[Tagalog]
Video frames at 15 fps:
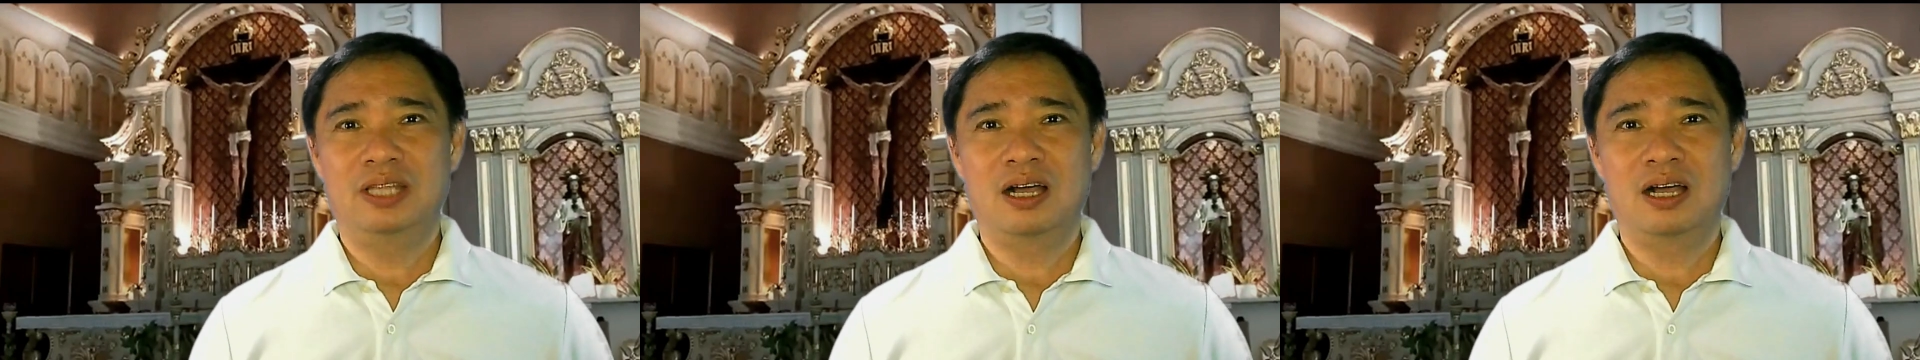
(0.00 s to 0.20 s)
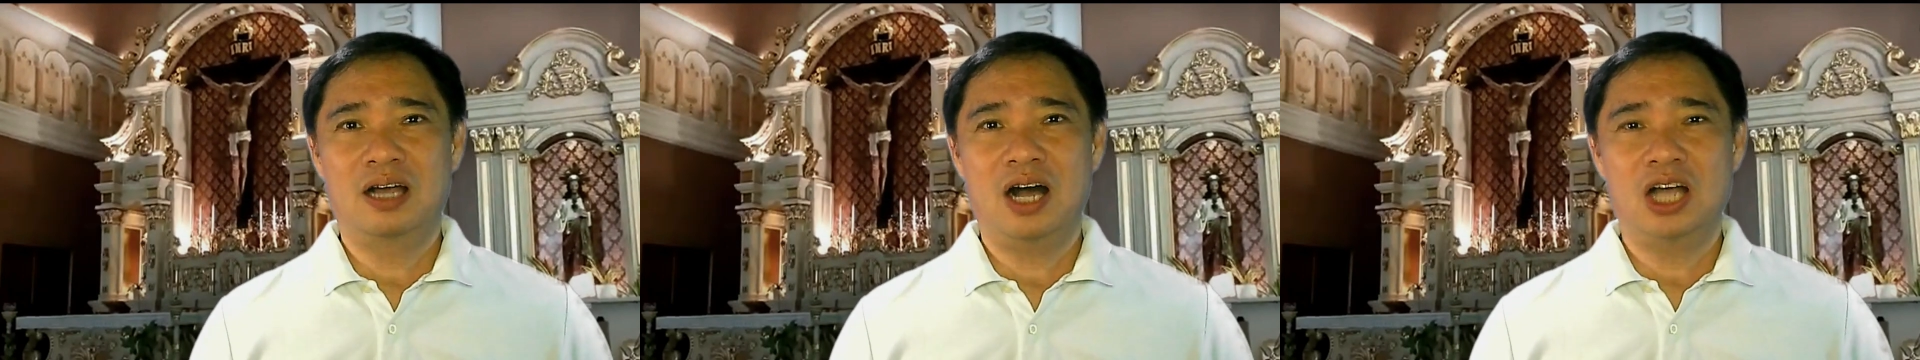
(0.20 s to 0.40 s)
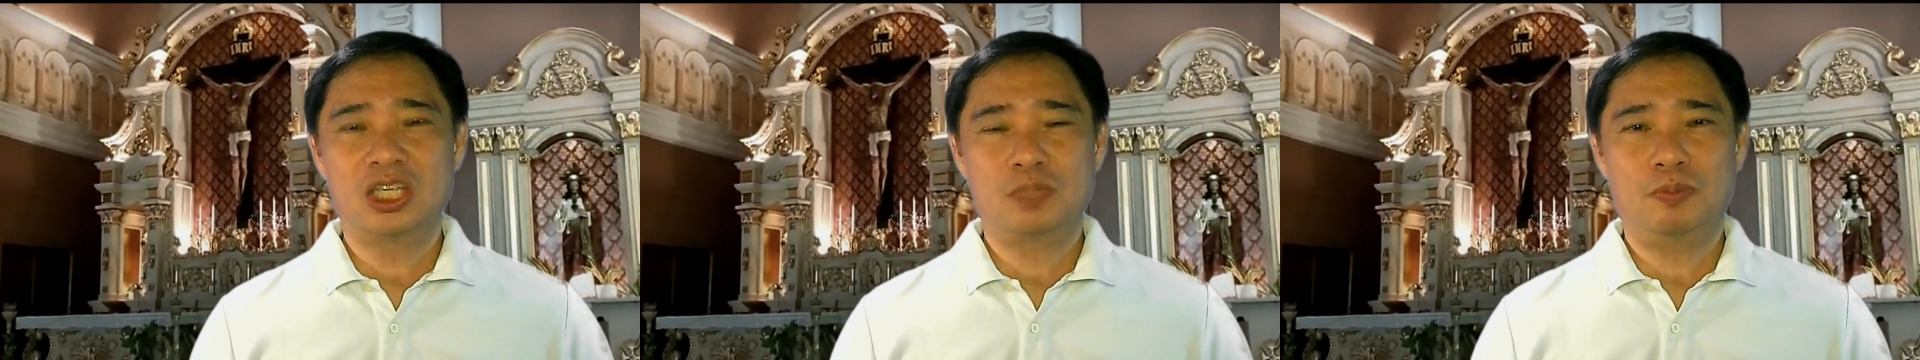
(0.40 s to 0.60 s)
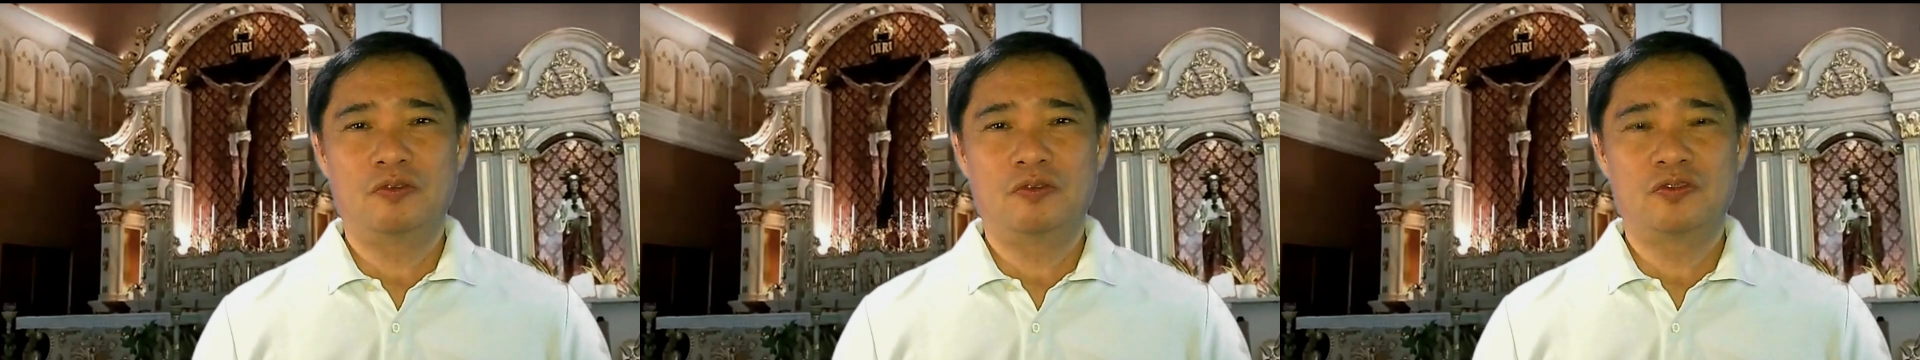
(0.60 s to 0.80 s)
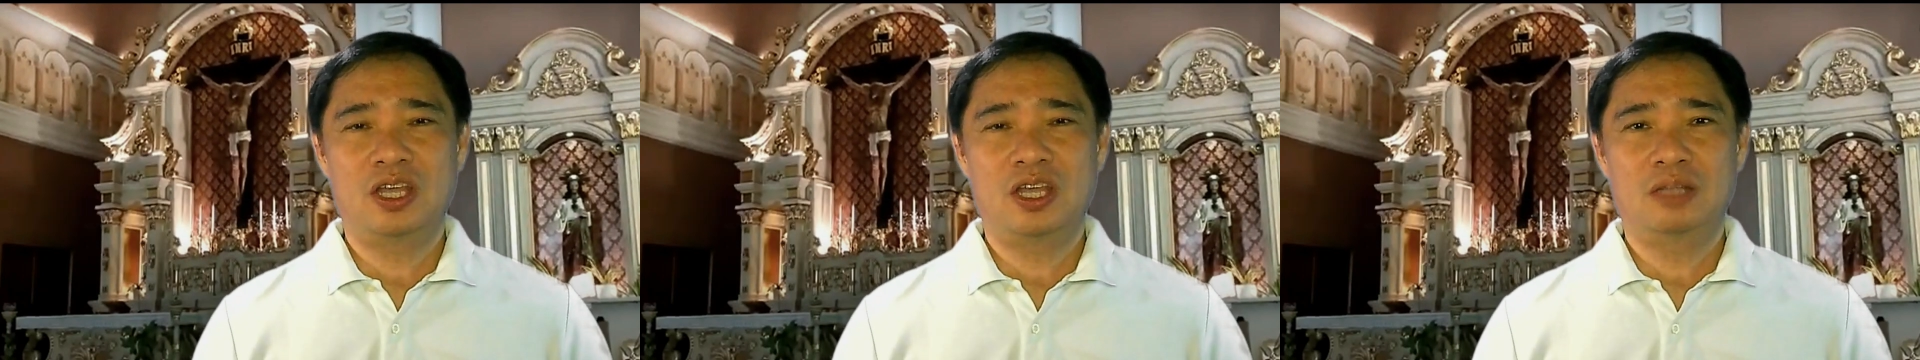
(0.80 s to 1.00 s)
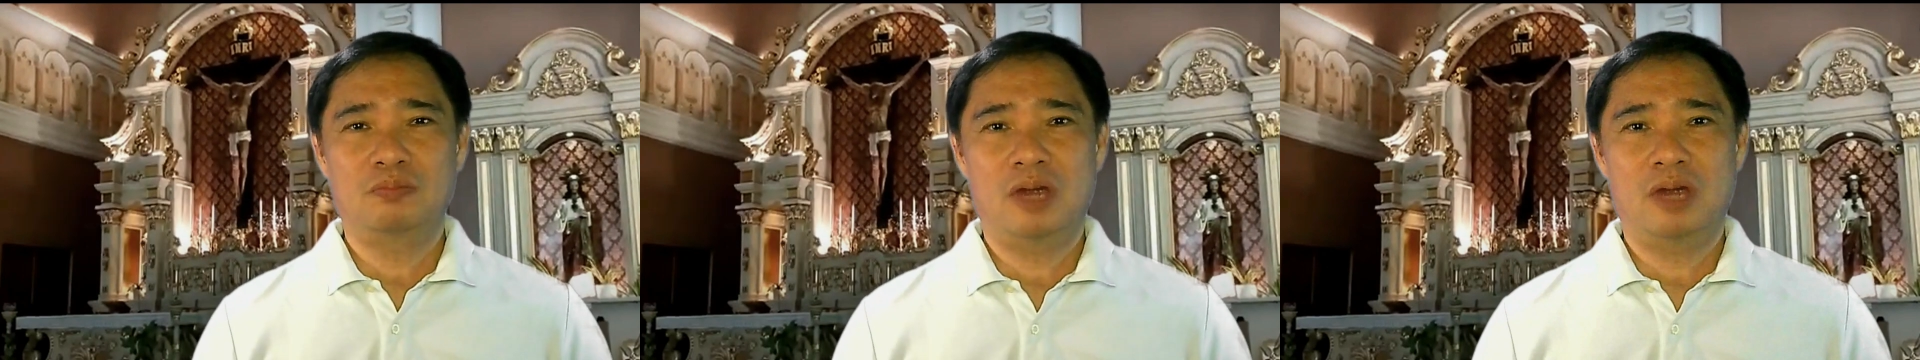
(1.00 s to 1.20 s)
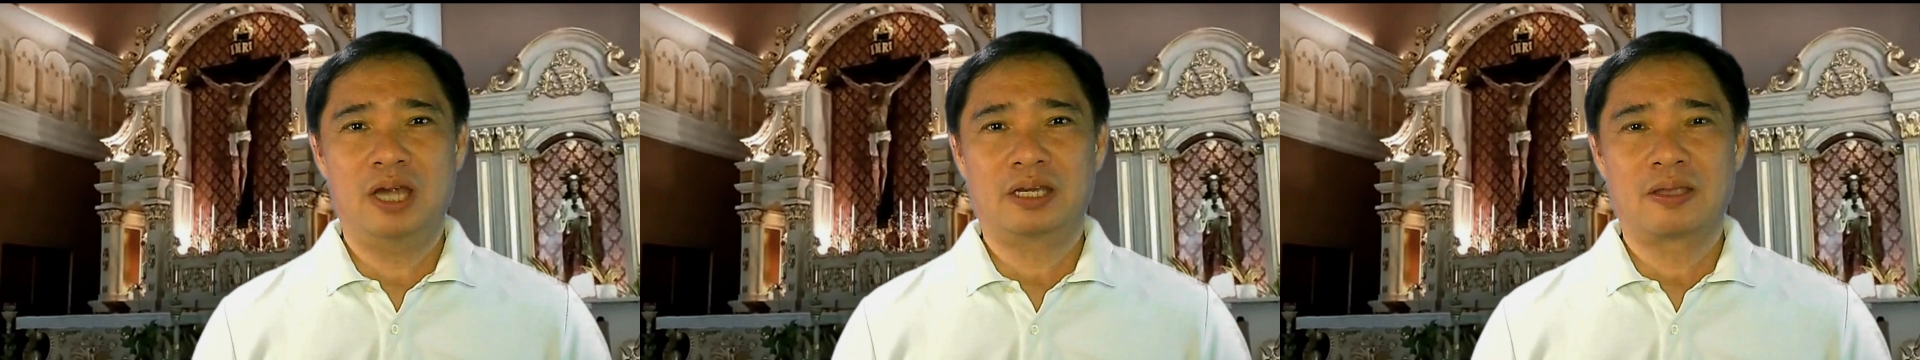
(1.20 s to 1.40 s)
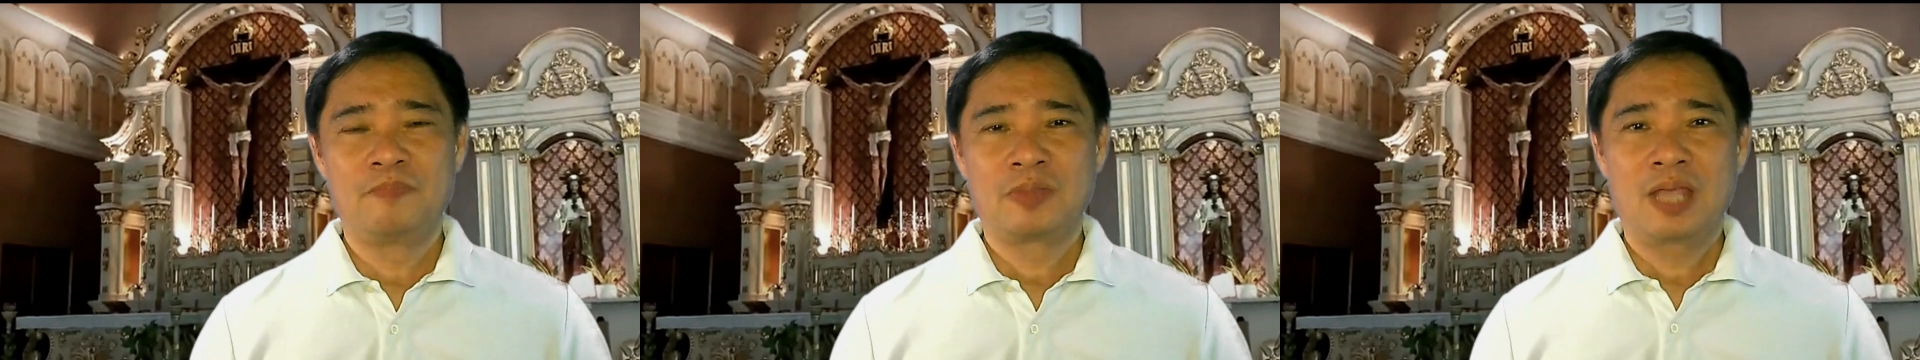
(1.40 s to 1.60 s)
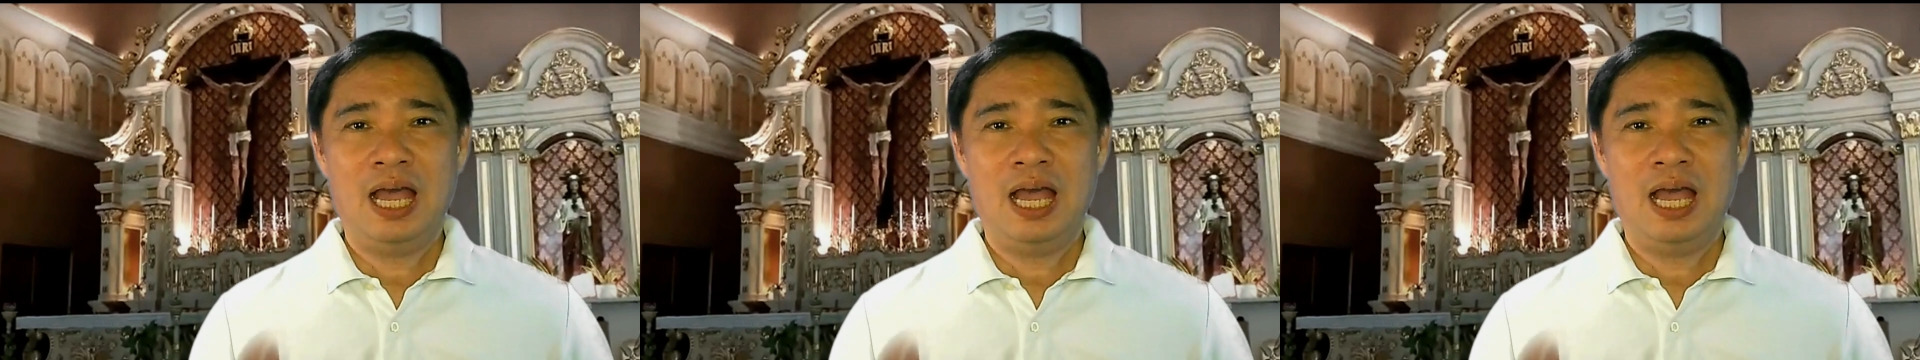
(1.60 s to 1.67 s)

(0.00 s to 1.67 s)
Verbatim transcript: ng Gospel of St. Mark.